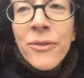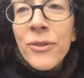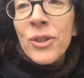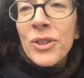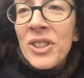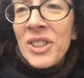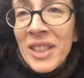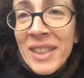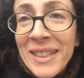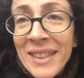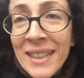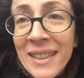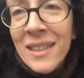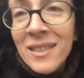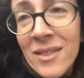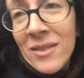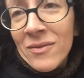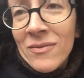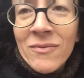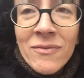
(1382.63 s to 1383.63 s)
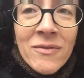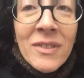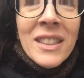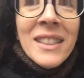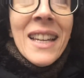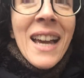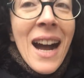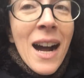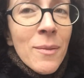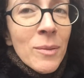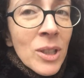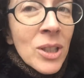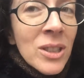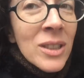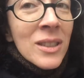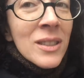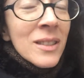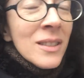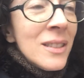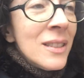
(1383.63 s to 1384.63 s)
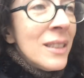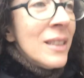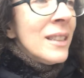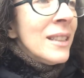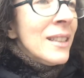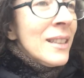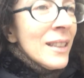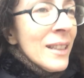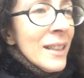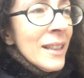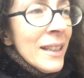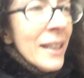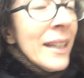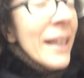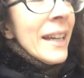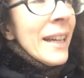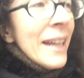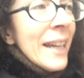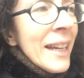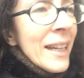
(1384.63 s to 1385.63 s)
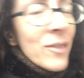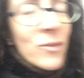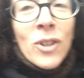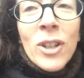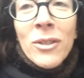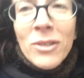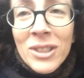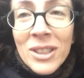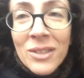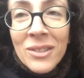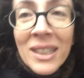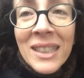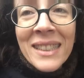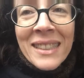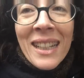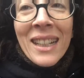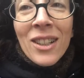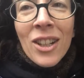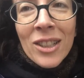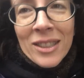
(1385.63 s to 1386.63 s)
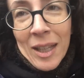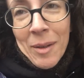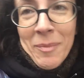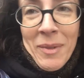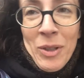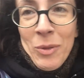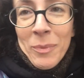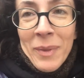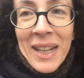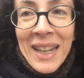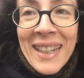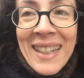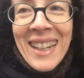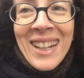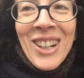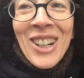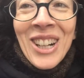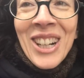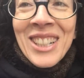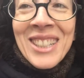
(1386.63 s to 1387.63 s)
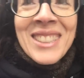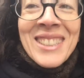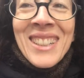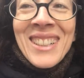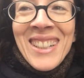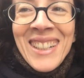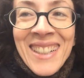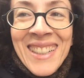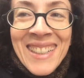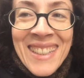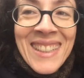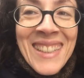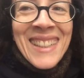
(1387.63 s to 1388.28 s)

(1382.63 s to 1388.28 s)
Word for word: forse sì, vediamo. E volevo dire un'altra cosa ma non me la ricordo.